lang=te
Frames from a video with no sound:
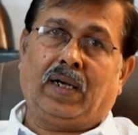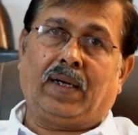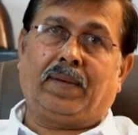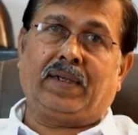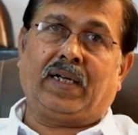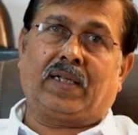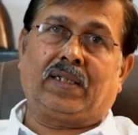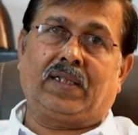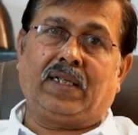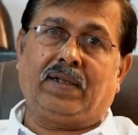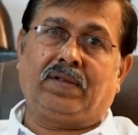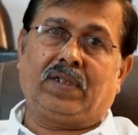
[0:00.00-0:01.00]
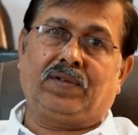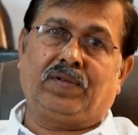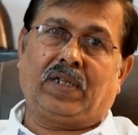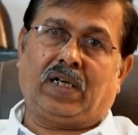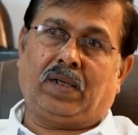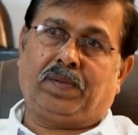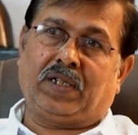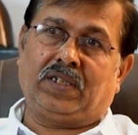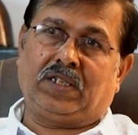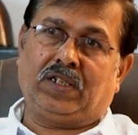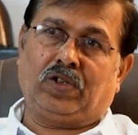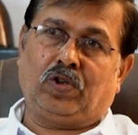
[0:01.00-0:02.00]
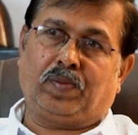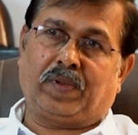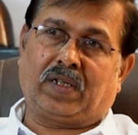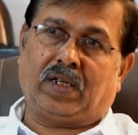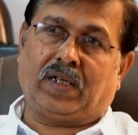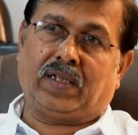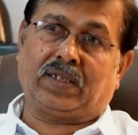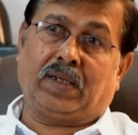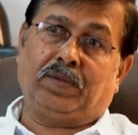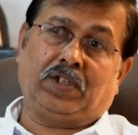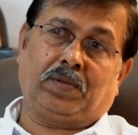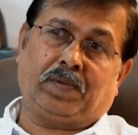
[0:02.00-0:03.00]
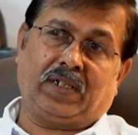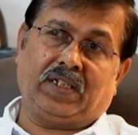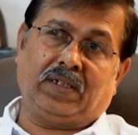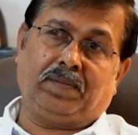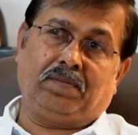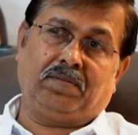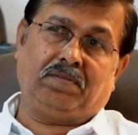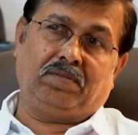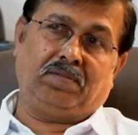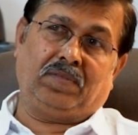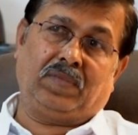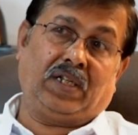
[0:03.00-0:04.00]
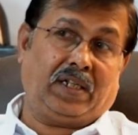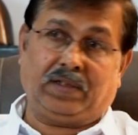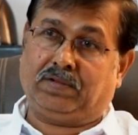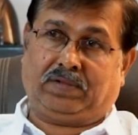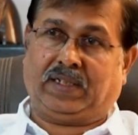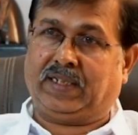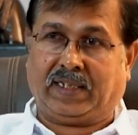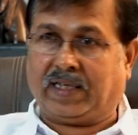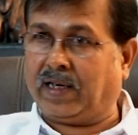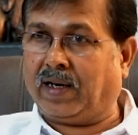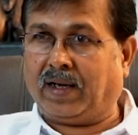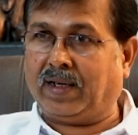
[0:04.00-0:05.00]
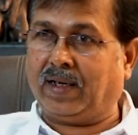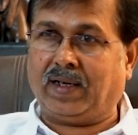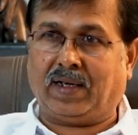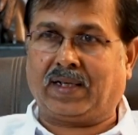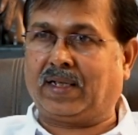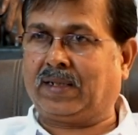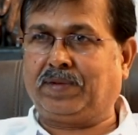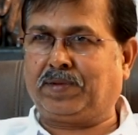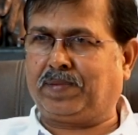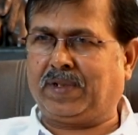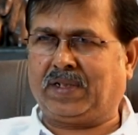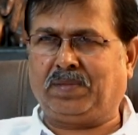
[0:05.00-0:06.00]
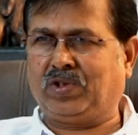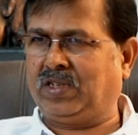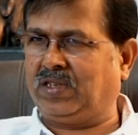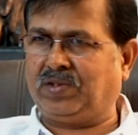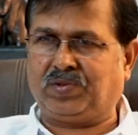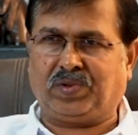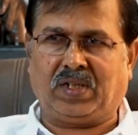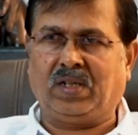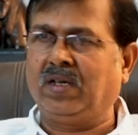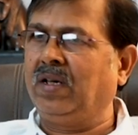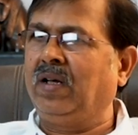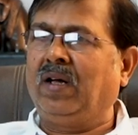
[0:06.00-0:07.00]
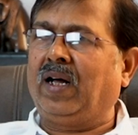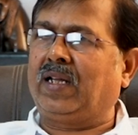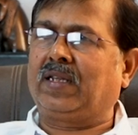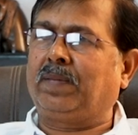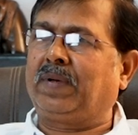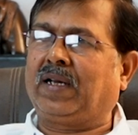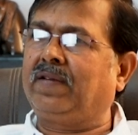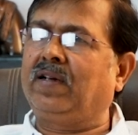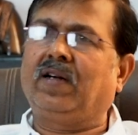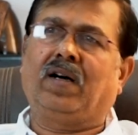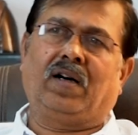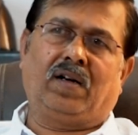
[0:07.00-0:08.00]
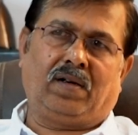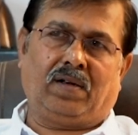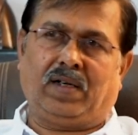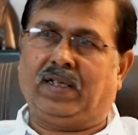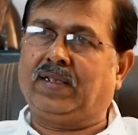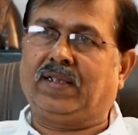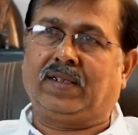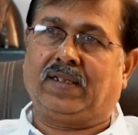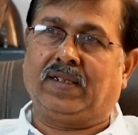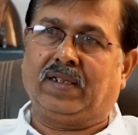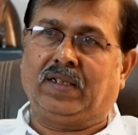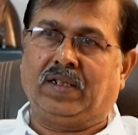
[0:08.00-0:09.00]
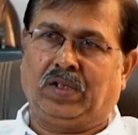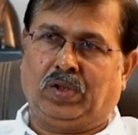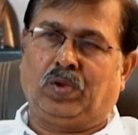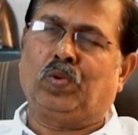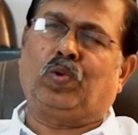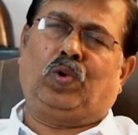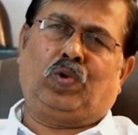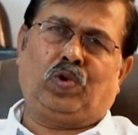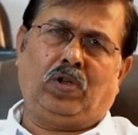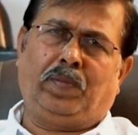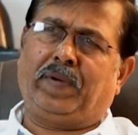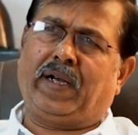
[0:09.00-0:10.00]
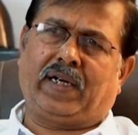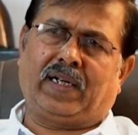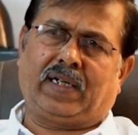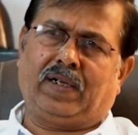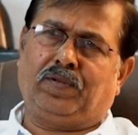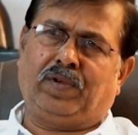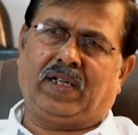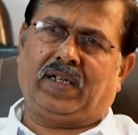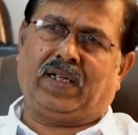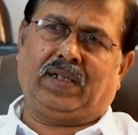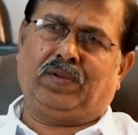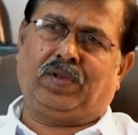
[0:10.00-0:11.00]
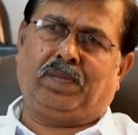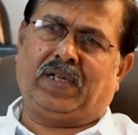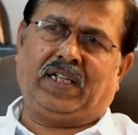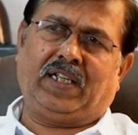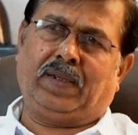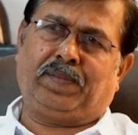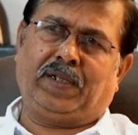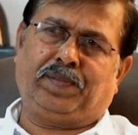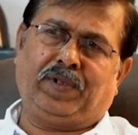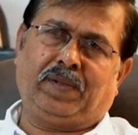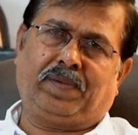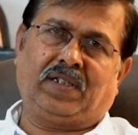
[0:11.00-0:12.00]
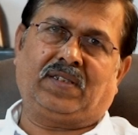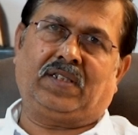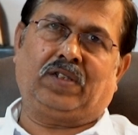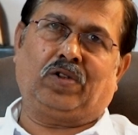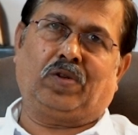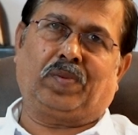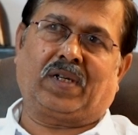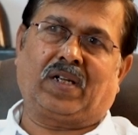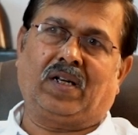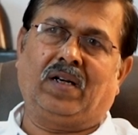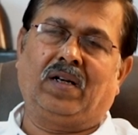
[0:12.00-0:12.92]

కాబట్టి అతి తీవ్రంగా ఉన్న ఆ పరిస్థితి లోపల కమ్యూనిస్ట్ పార్టీ లేదు అంటే ఇక్కడలాగా అక్కడ కమ్యూనిస్ట్ పార్టీ మొదటి నుంచి కూడా అంత బలంగా లేదు అది కొన్ని కొన్ని ప్యాకెట్లు ఉండే కానీ అది కూడా బలహీన పడిపోయిన పరిస్థితి లోపల